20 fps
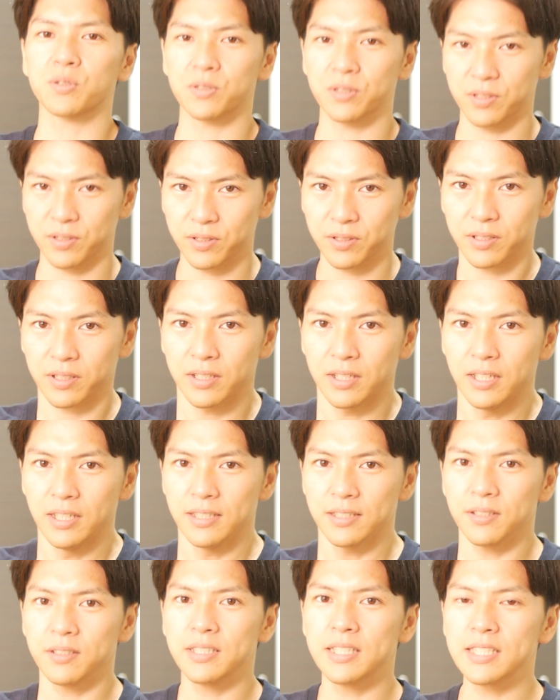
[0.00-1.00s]
ンをする、
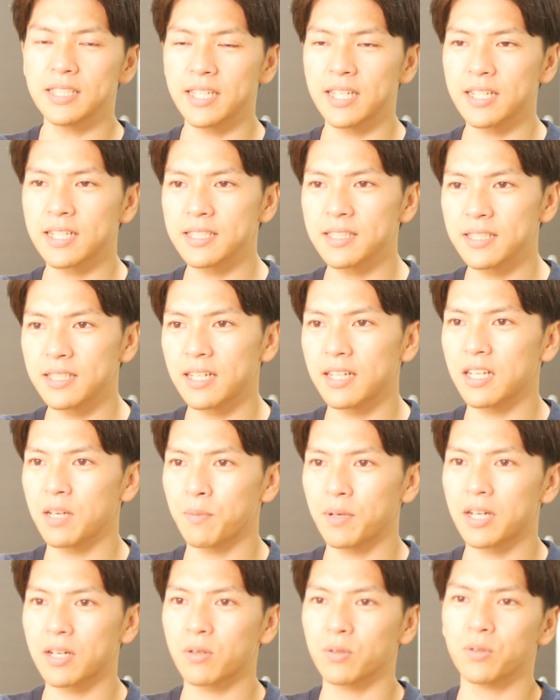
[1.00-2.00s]
そんな生活であれ
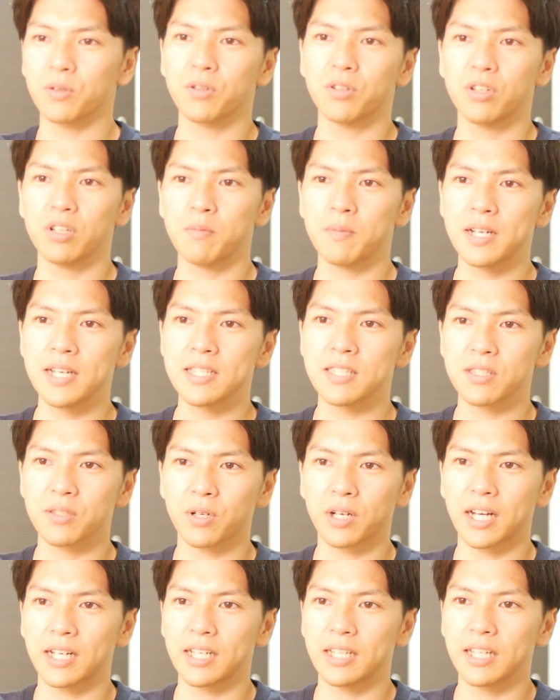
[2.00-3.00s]
ばこの車椅子
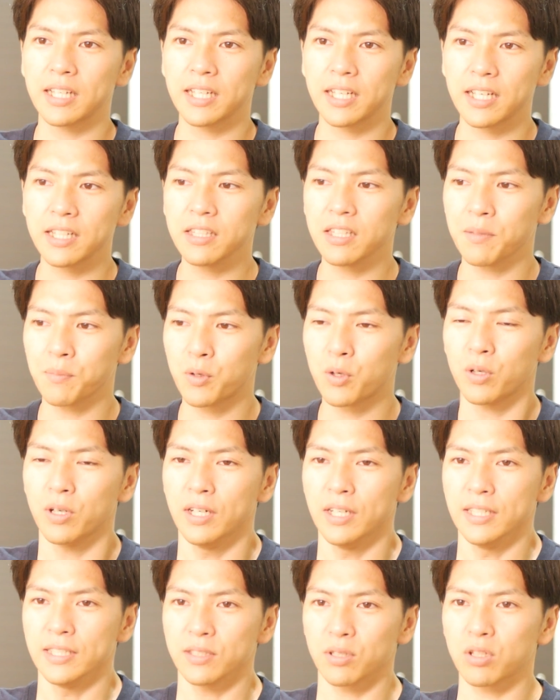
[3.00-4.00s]
の体であっても
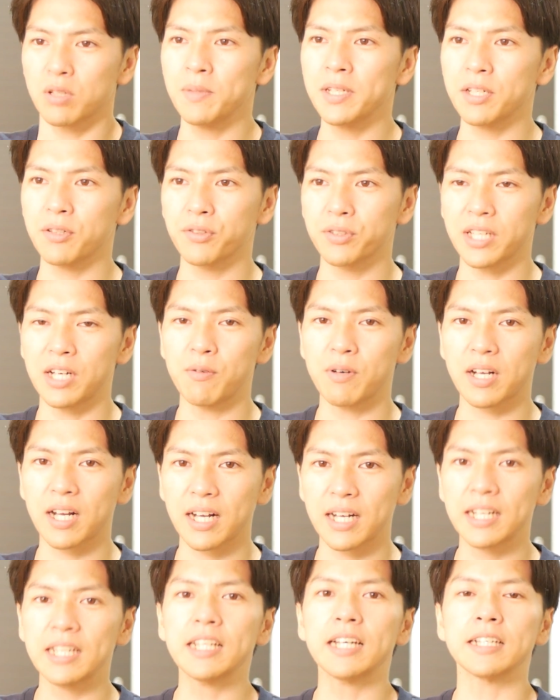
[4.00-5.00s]
そこまで負担は
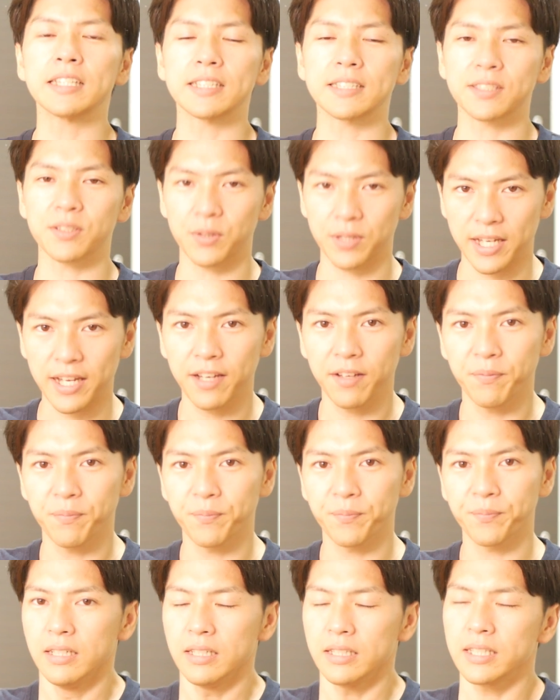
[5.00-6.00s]
かからないんですよね。
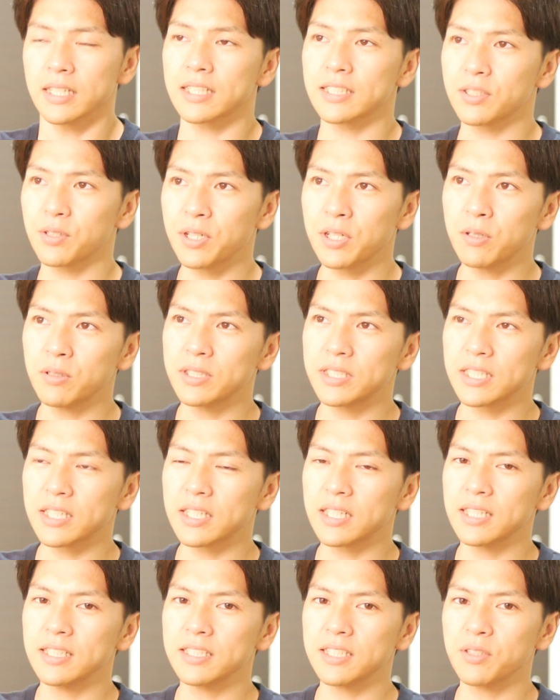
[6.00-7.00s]
なんかそれを
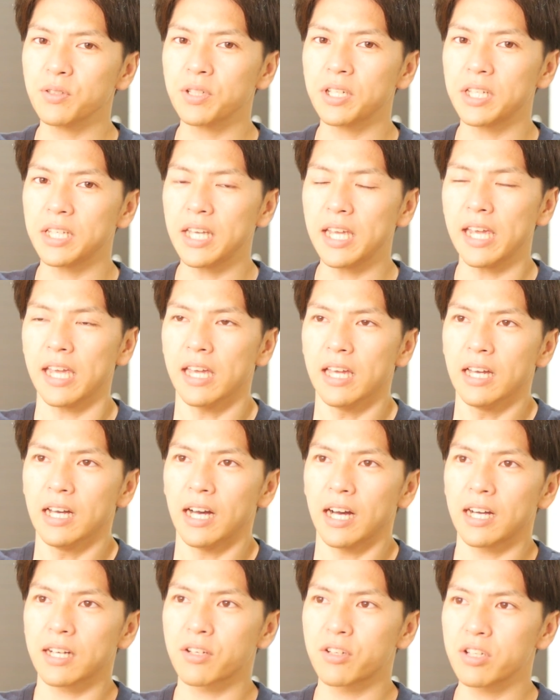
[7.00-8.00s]
実感した時に、
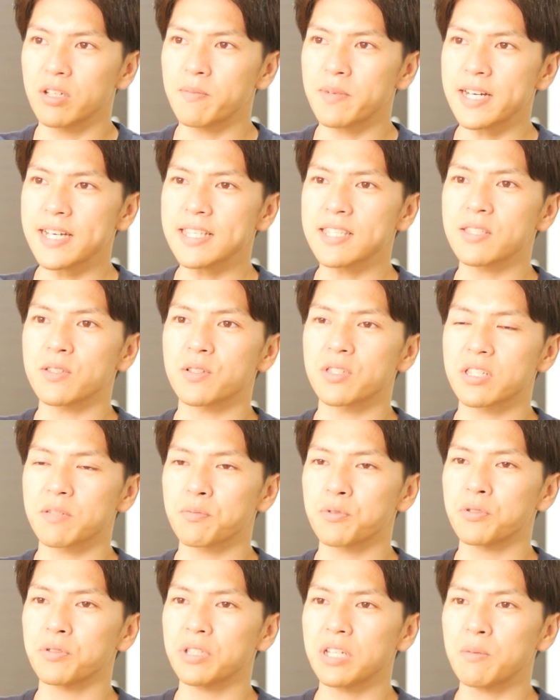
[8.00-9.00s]
あ、車椅子の自
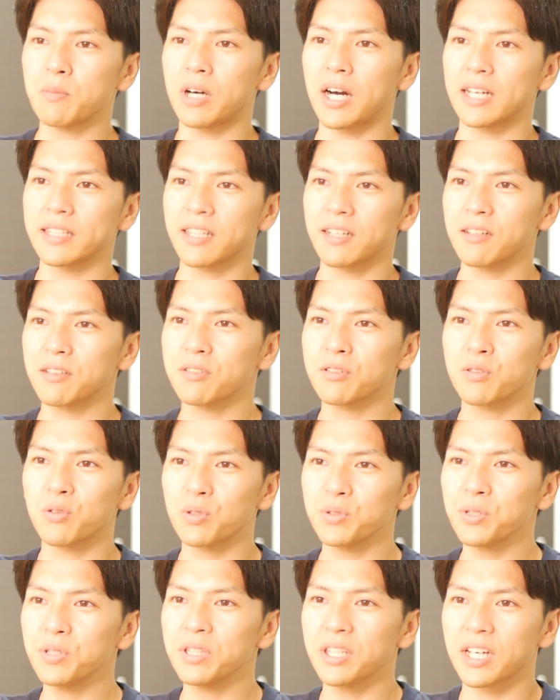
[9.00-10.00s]
分でも働く
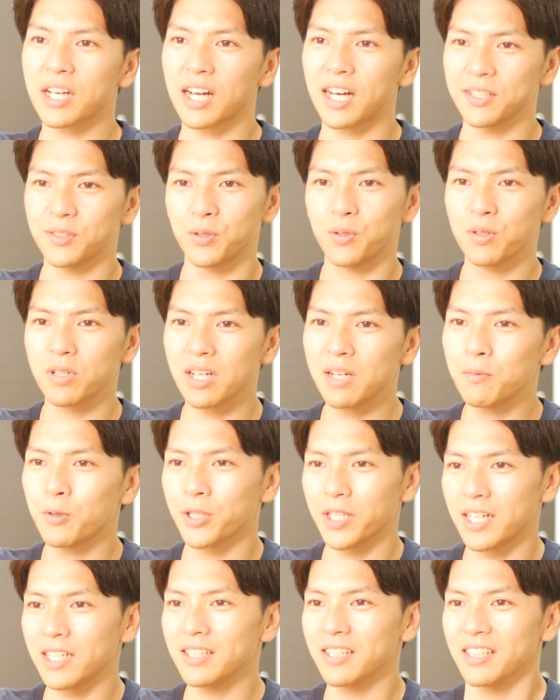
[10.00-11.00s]
ことって可能か
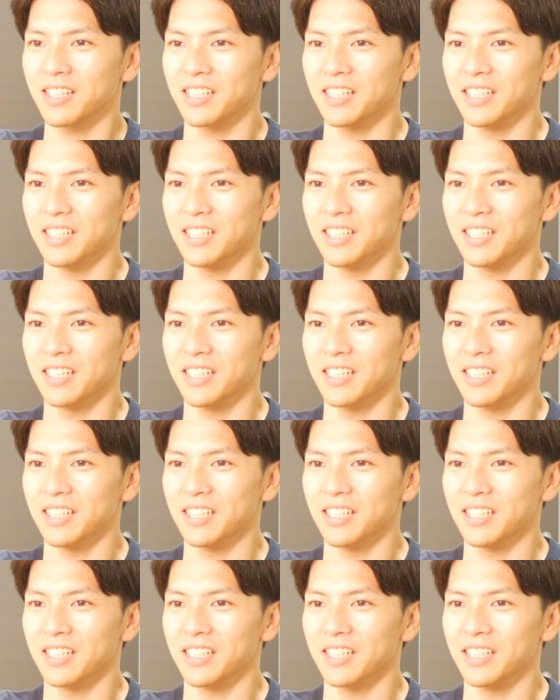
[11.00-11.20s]
もなっ